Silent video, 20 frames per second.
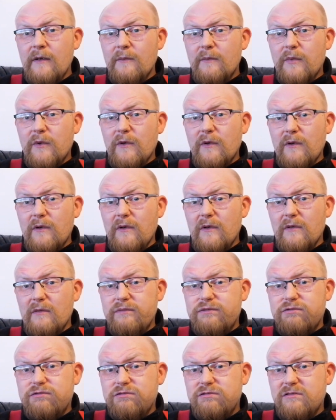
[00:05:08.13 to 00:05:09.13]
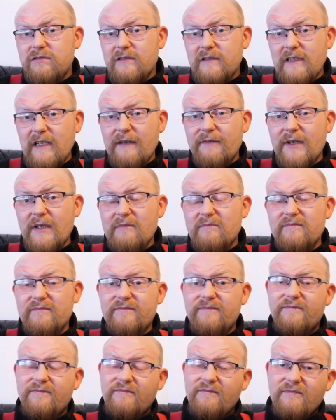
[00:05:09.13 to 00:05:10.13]
Bo nie wiem,
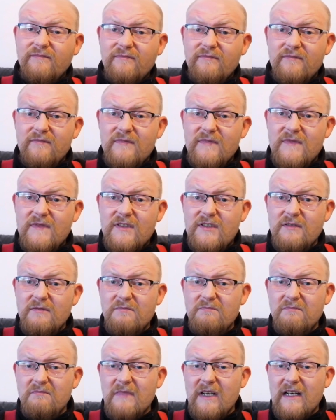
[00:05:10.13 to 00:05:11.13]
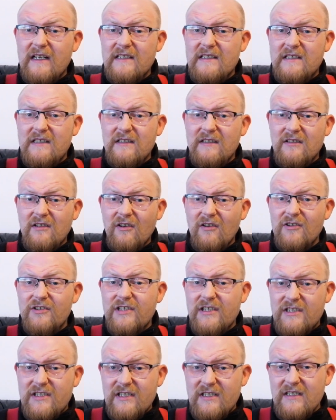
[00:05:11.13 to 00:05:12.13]
czy Marecki
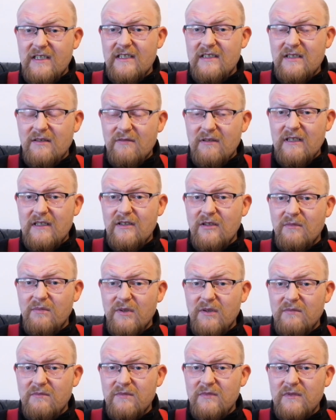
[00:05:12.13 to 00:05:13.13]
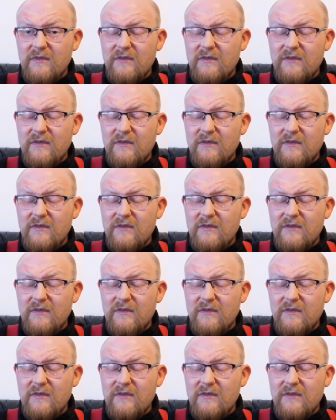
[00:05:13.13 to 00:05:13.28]
ojciec się znęcał nad tobą,